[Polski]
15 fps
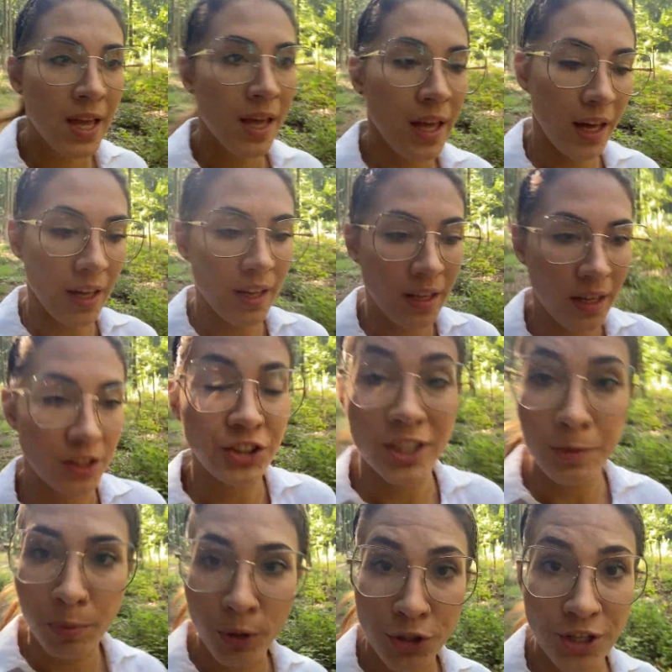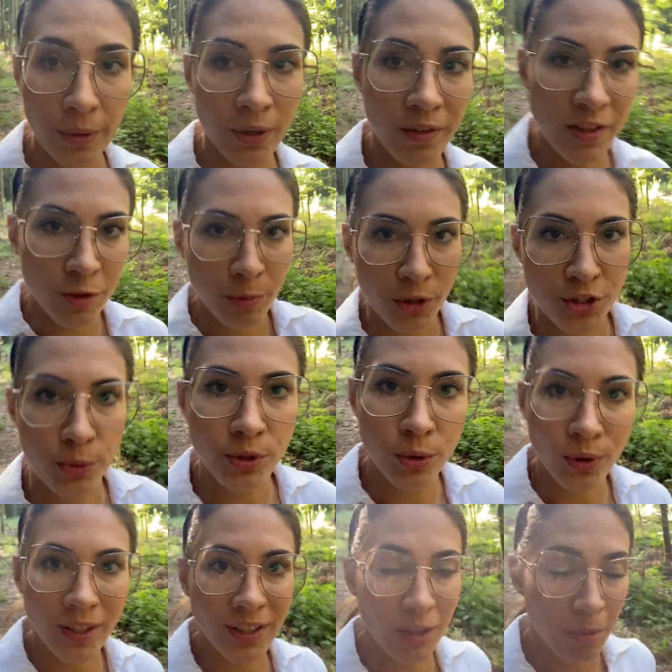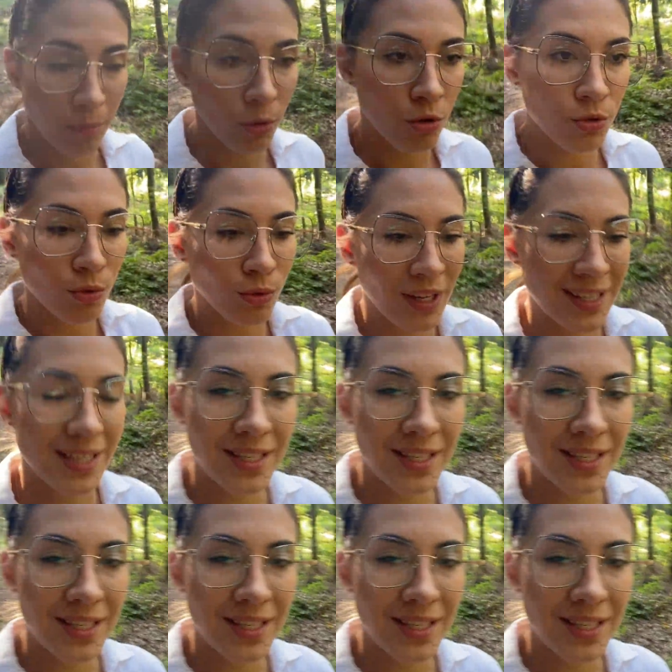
E, dzisiaj jest poniedziałek, więc w poniedziałki akurat nie mam konsultacji.